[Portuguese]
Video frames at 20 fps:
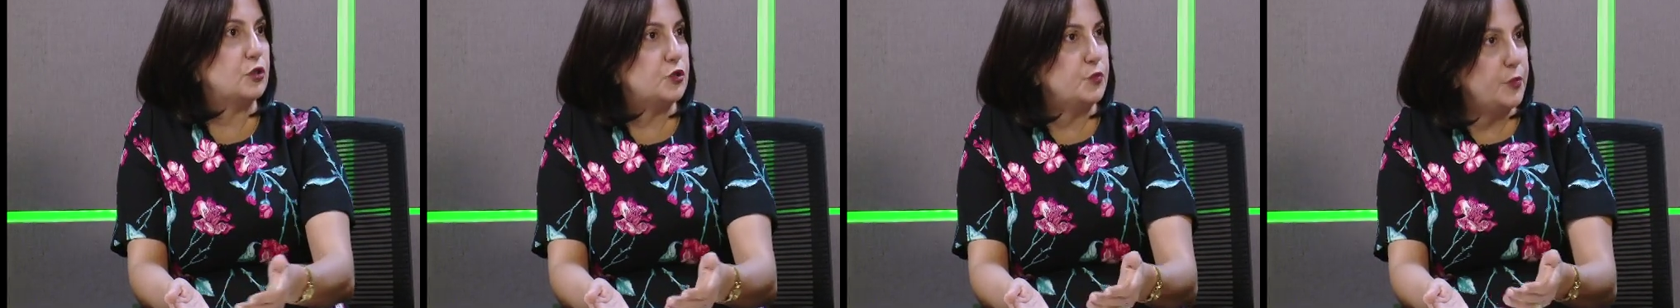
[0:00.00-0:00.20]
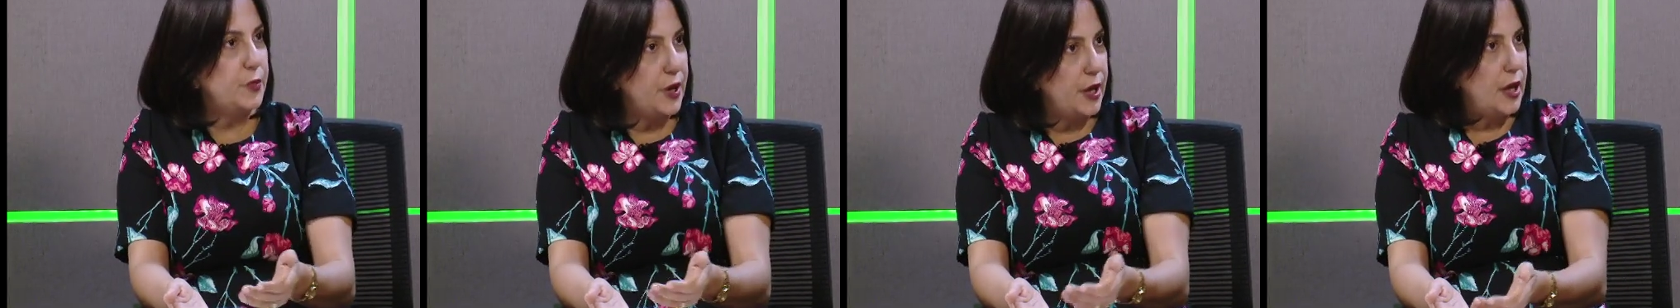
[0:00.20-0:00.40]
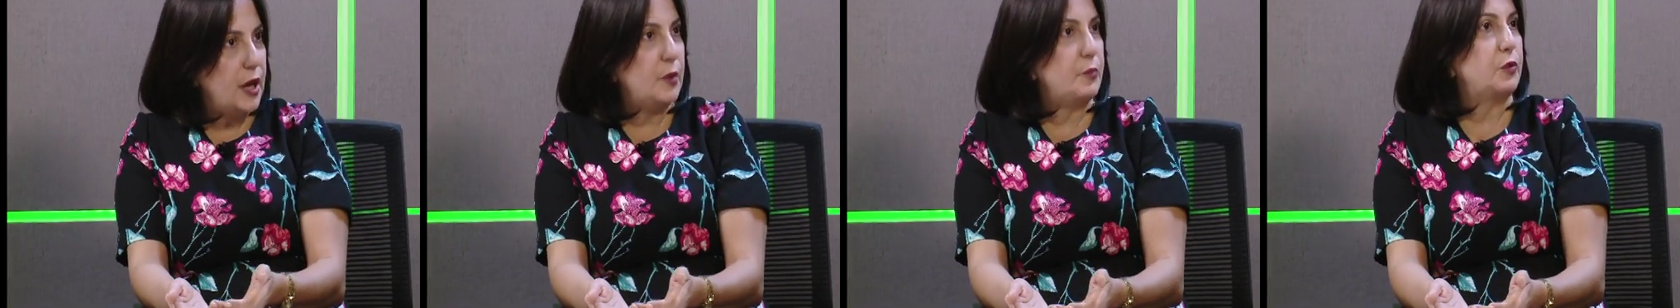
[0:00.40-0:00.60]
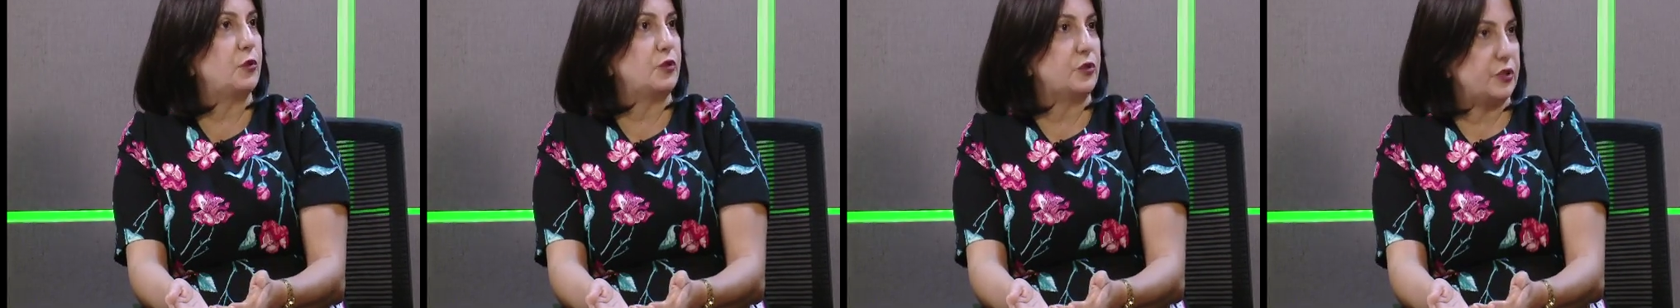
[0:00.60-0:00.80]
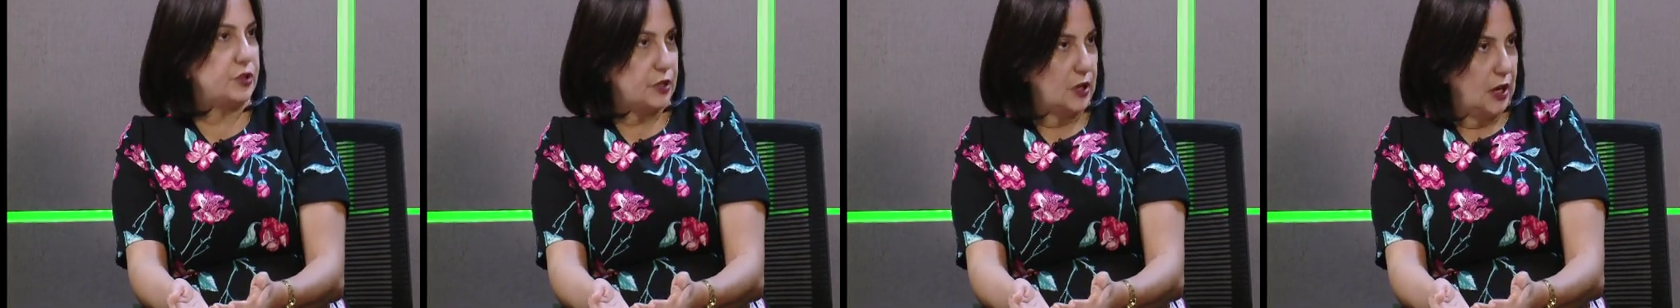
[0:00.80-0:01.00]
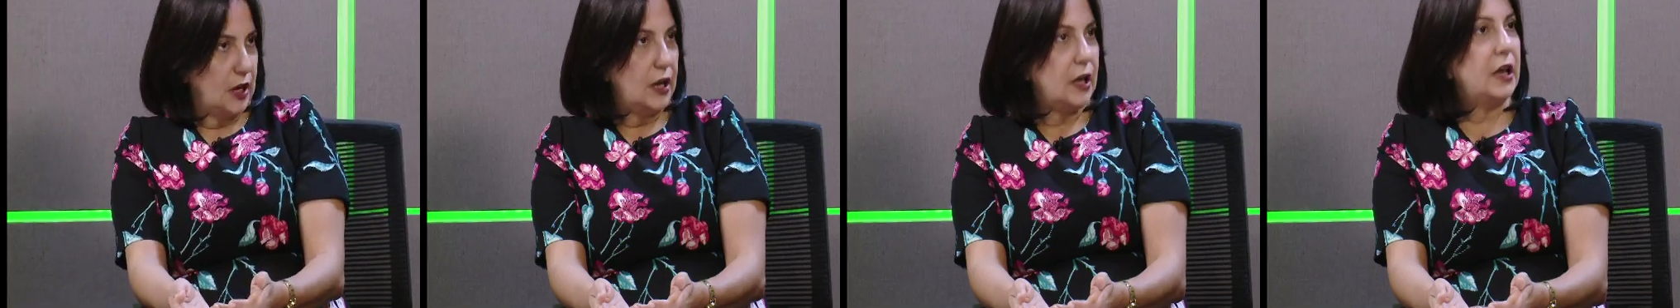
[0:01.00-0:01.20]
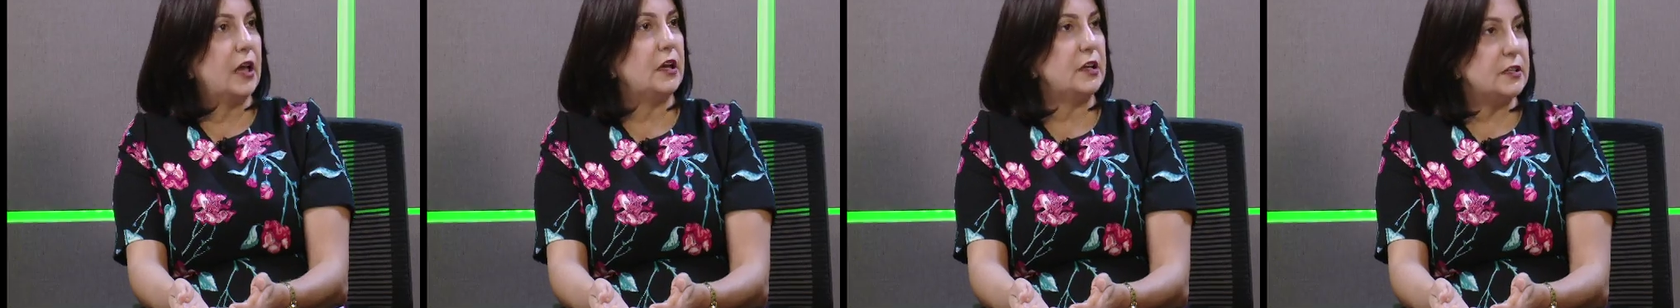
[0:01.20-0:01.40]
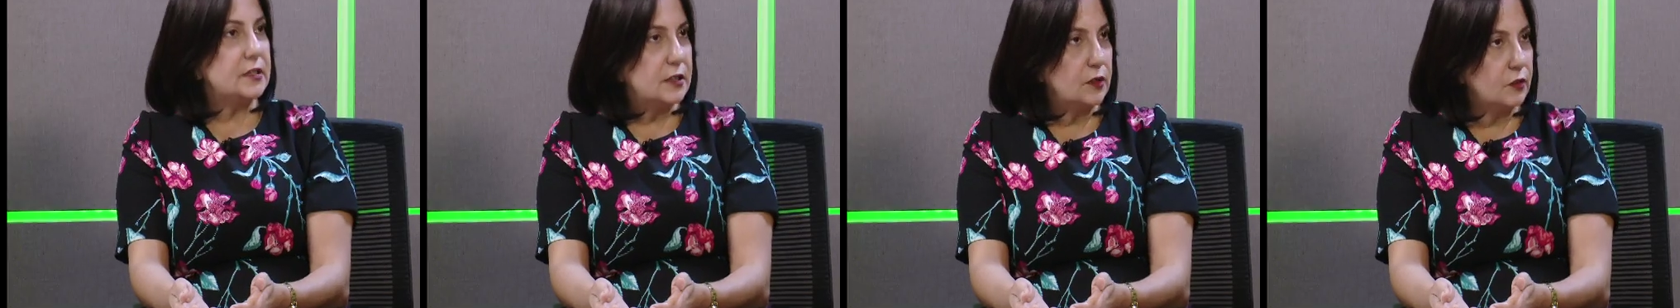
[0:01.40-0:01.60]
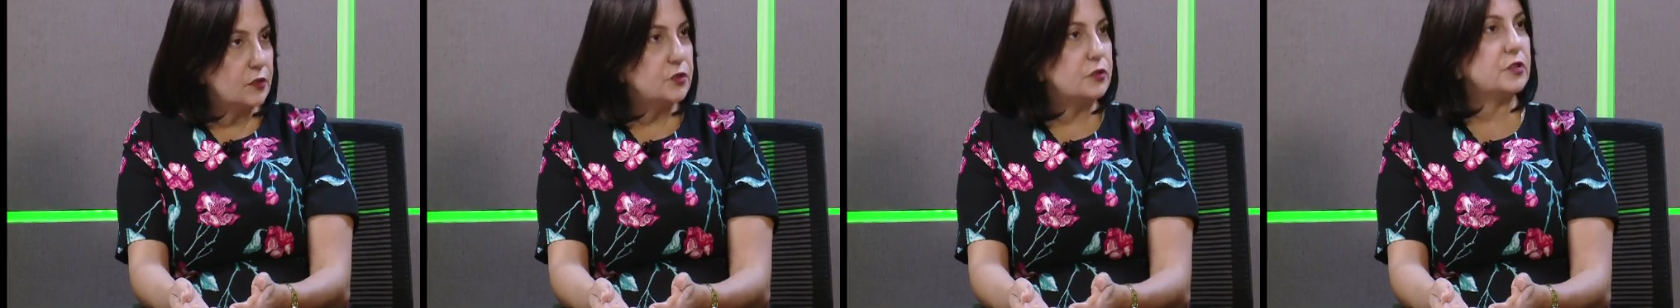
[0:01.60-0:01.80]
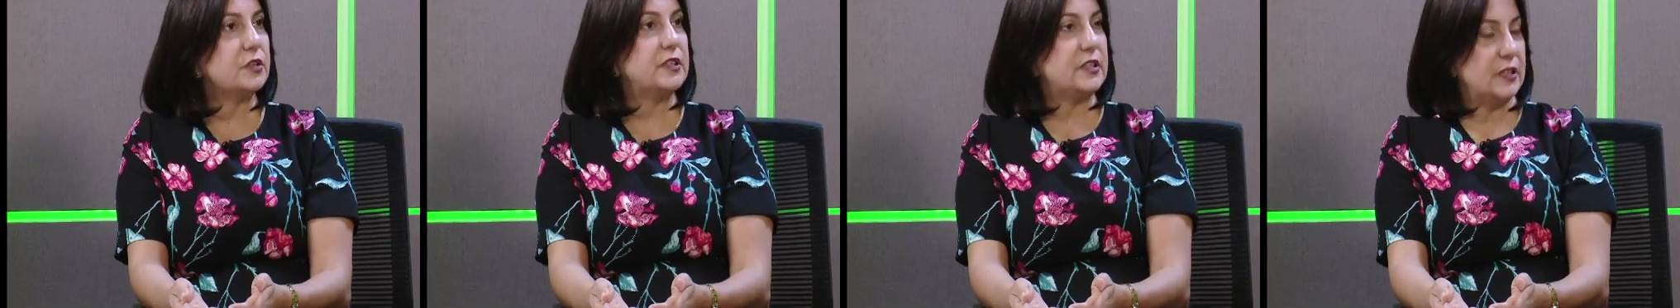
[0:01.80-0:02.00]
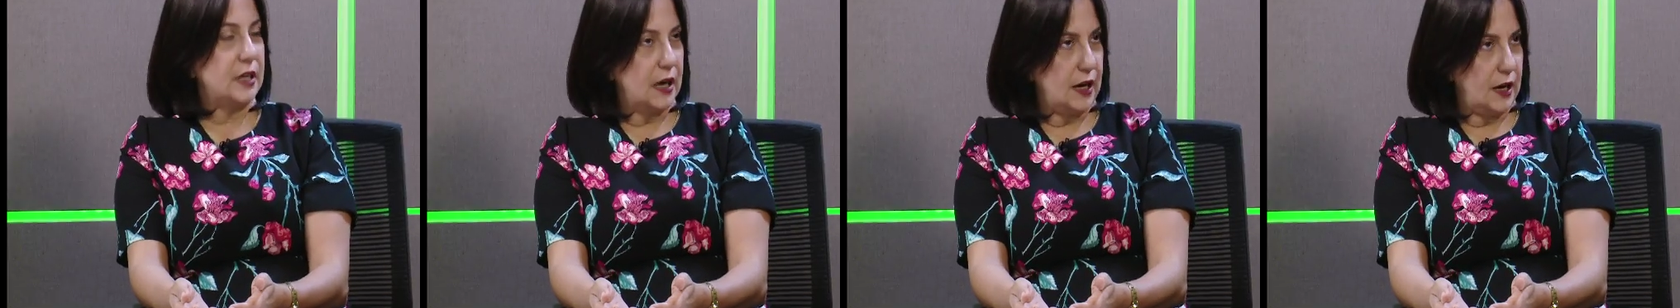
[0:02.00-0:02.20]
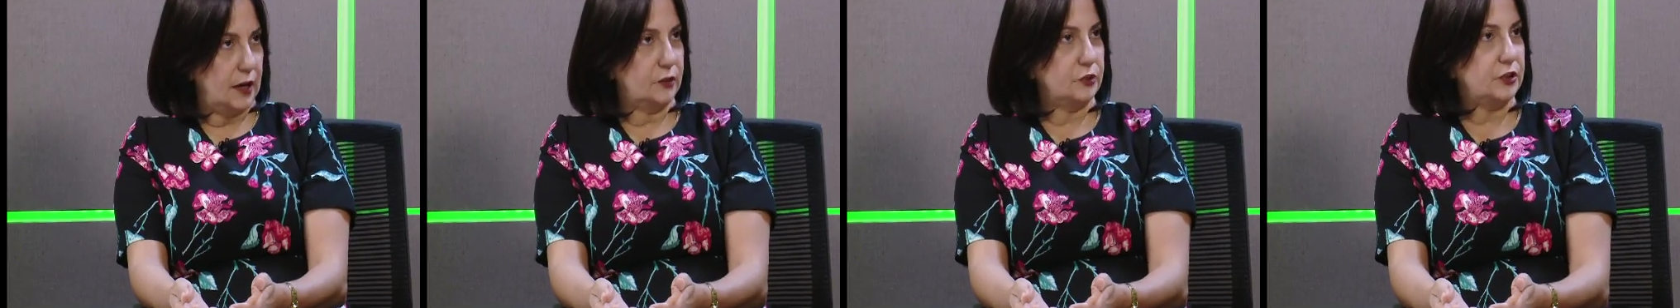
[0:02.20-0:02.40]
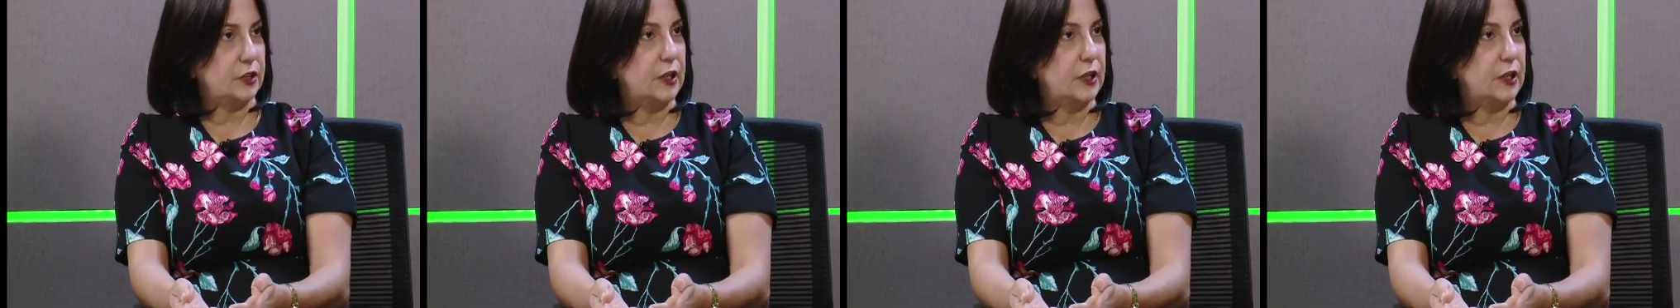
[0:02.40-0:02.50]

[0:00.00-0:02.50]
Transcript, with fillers: os é membros, natural. eles são associados